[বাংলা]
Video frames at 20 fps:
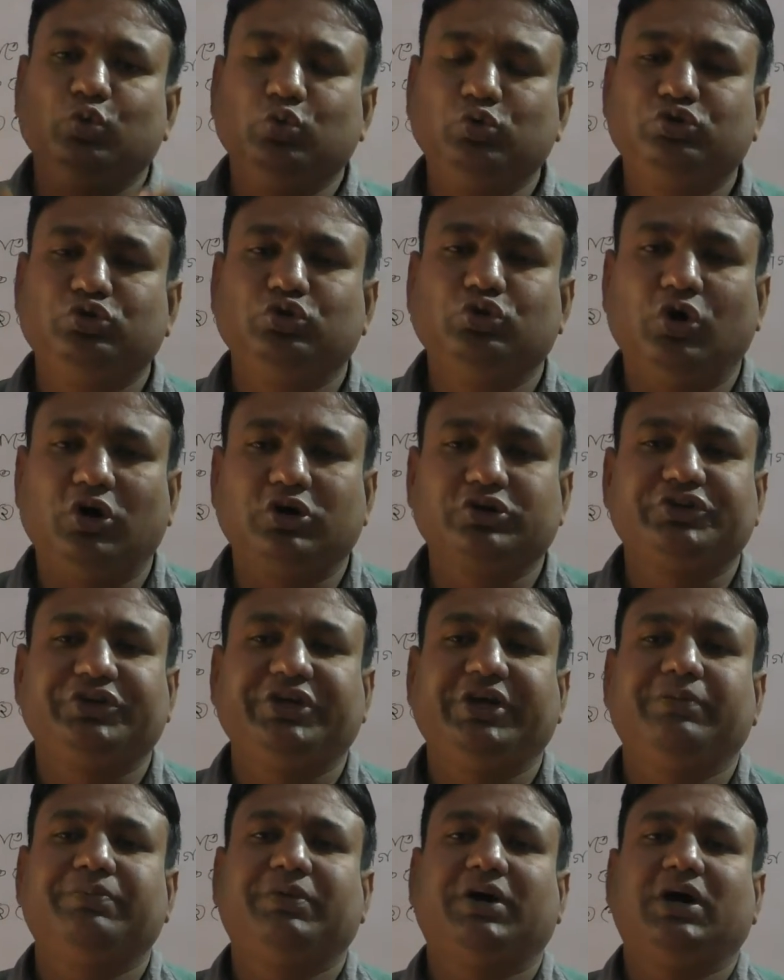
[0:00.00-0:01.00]
উঁচু
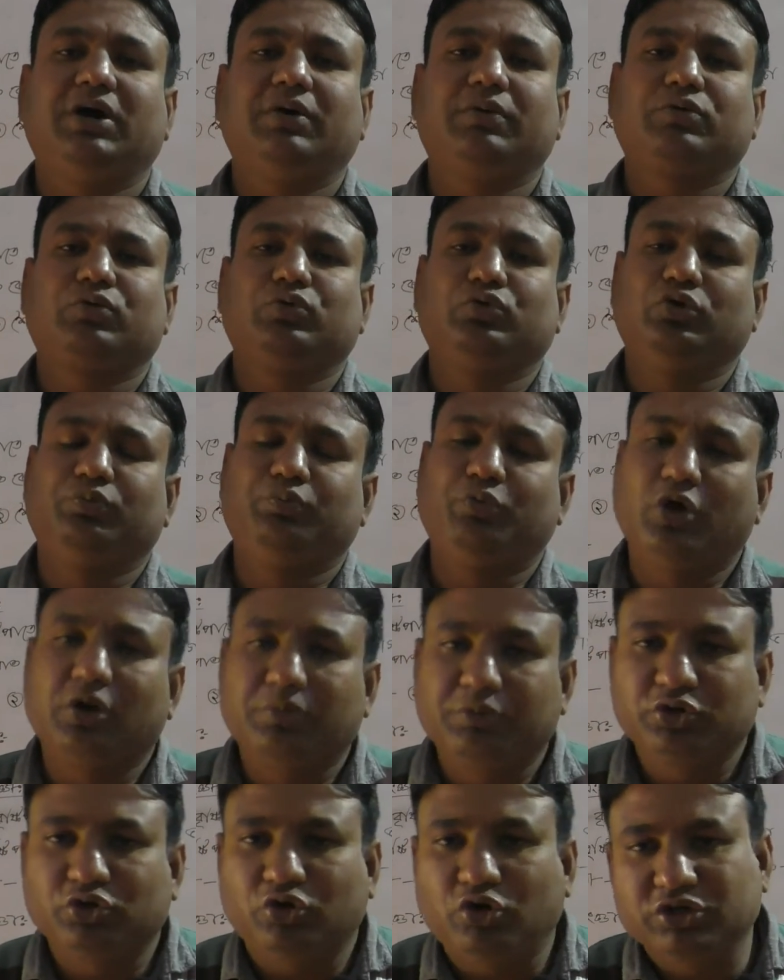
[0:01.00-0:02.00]
অংশে বা কোনো
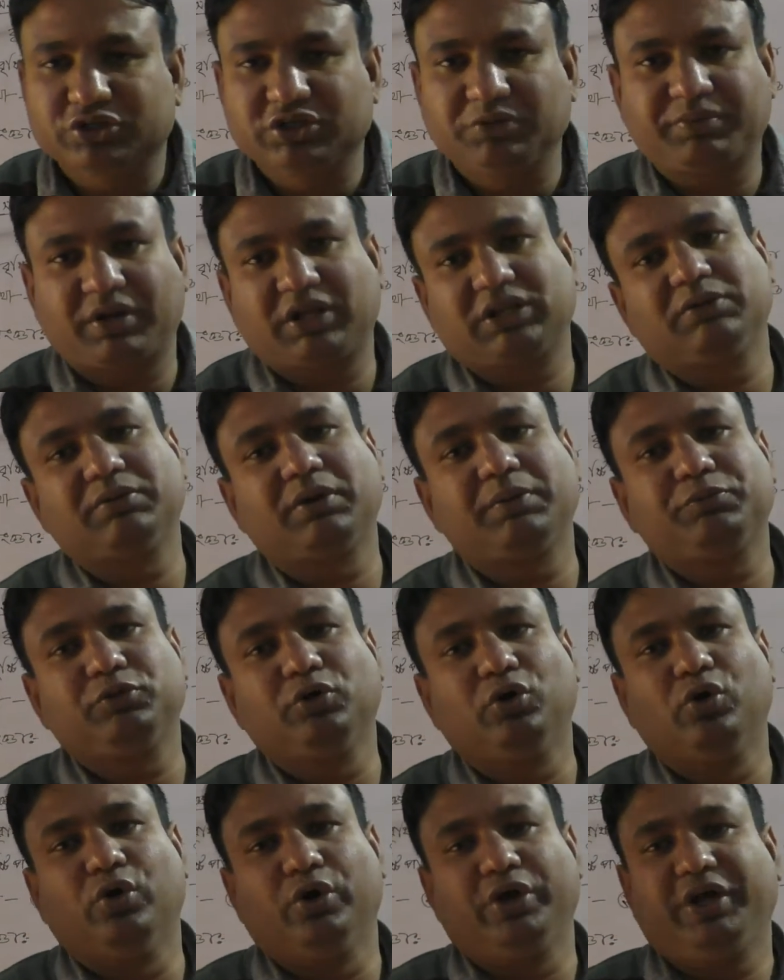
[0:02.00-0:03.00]
পর্বত অংশে বাধাপ্রাপ্ত
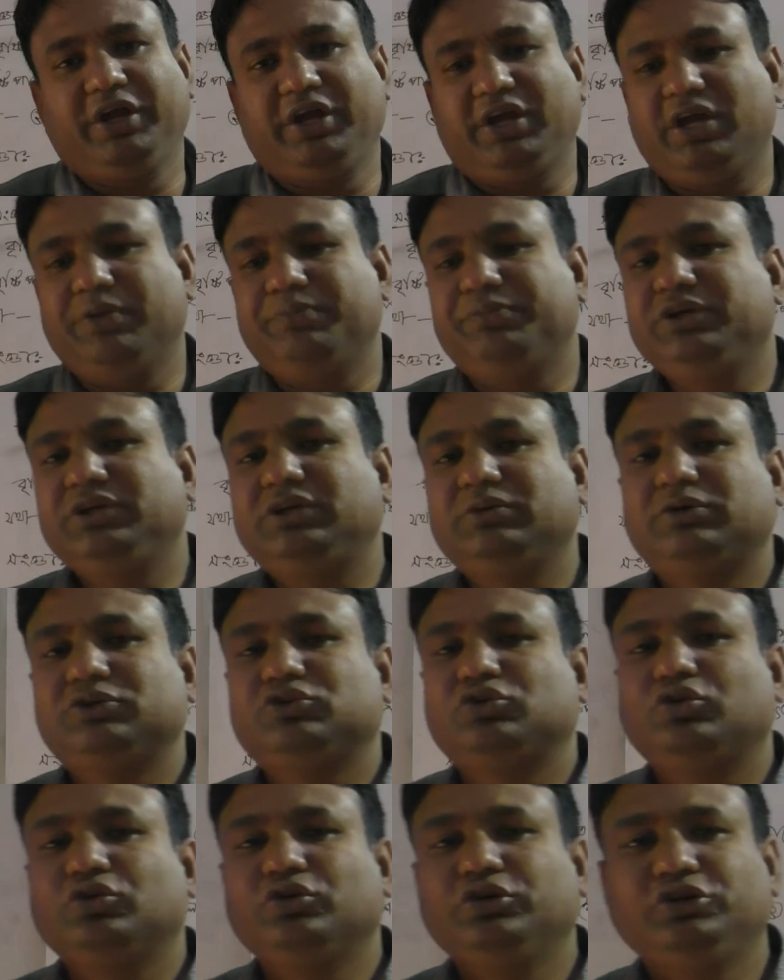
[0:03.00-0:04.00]
হয়ে এই বৃষ্টিপাত
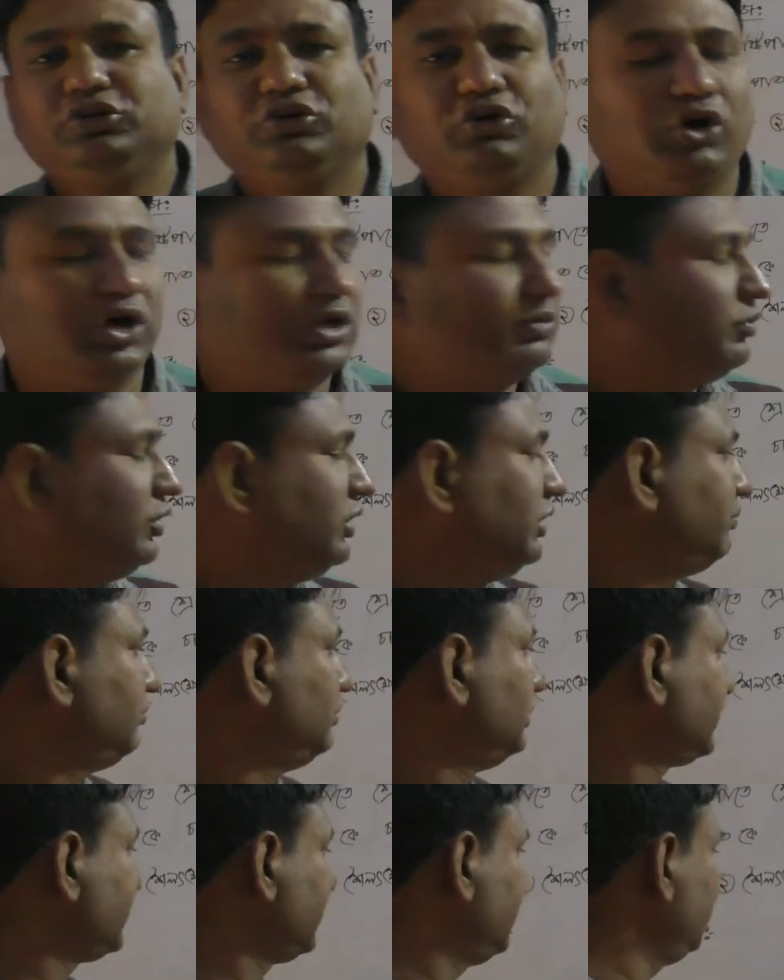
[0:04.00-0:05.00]
সংঘটিত হয় বলে
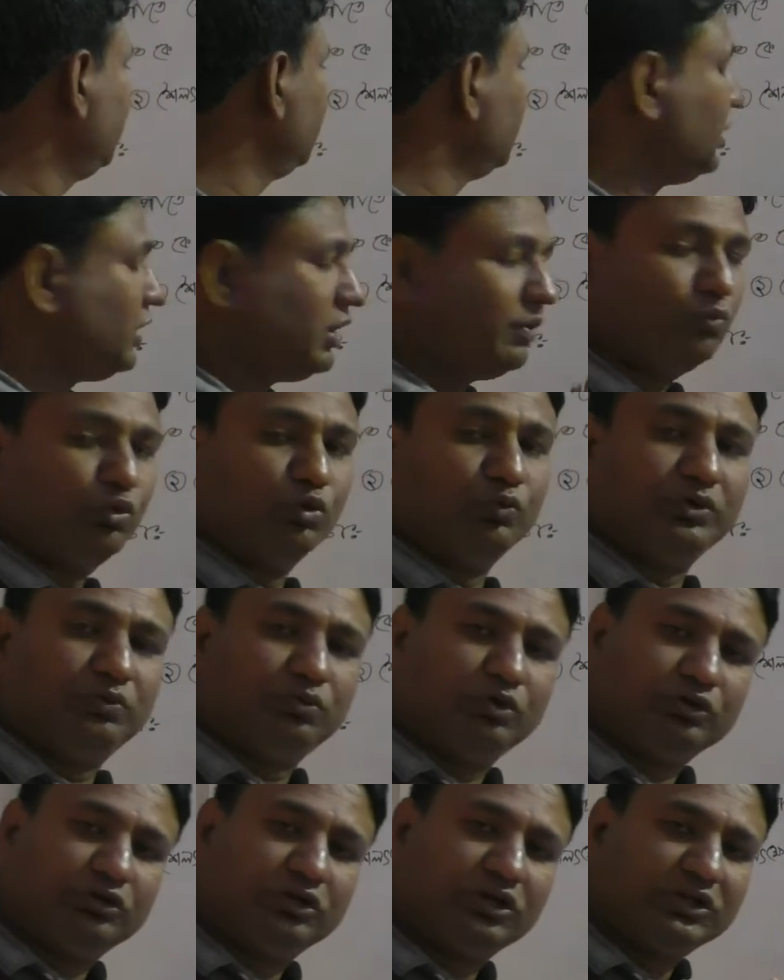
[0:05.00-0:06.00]
একে ভূমির
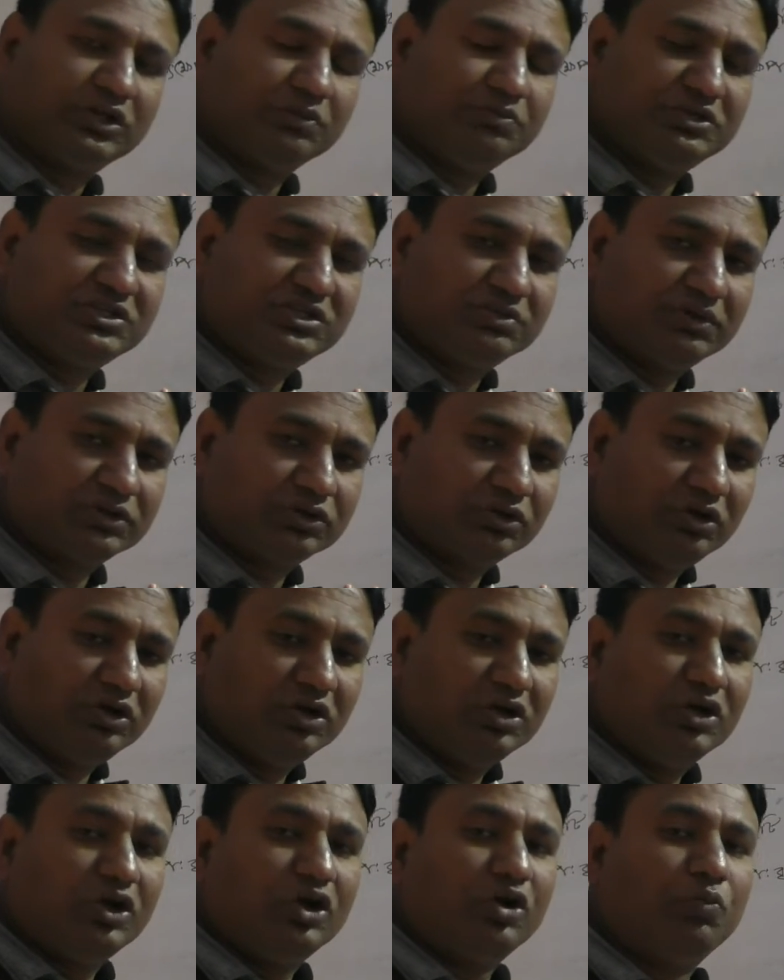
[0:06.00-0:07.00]
বন্ধুরতা বৃষ্টিপাতও
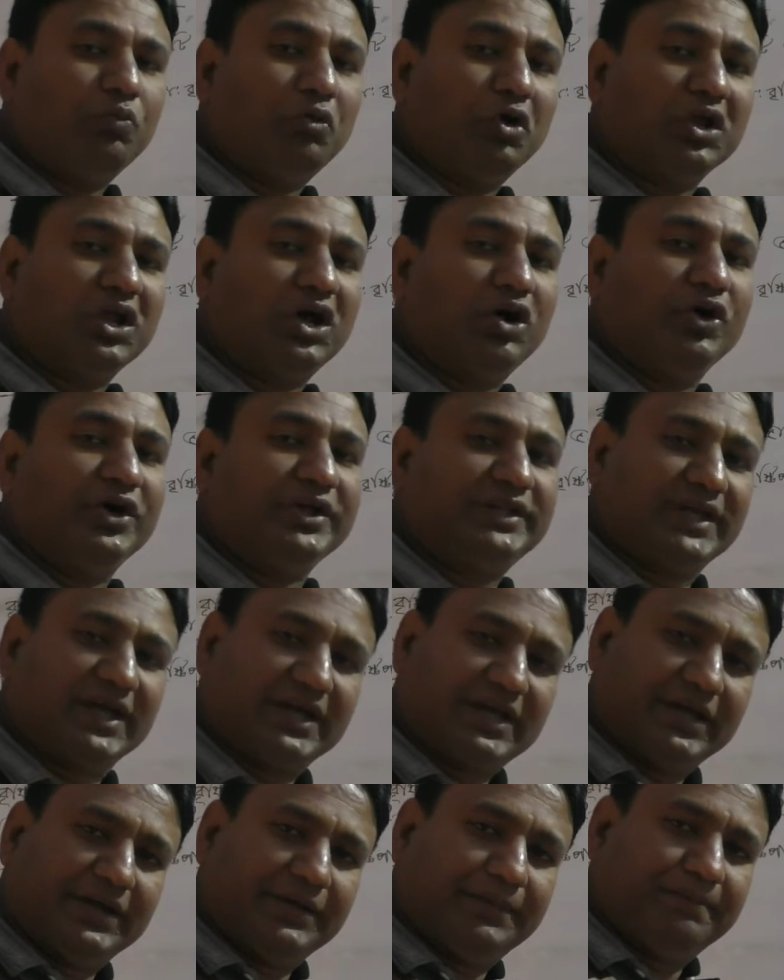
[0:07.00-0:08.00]
বলা হয়ে
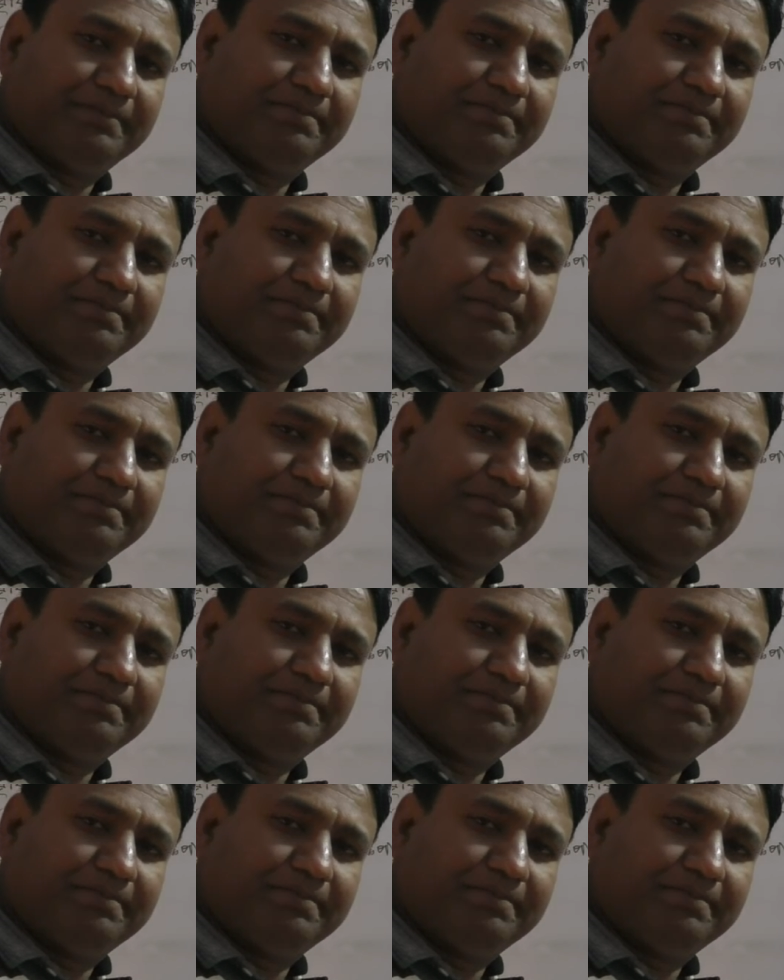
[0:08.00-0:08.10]
থাকে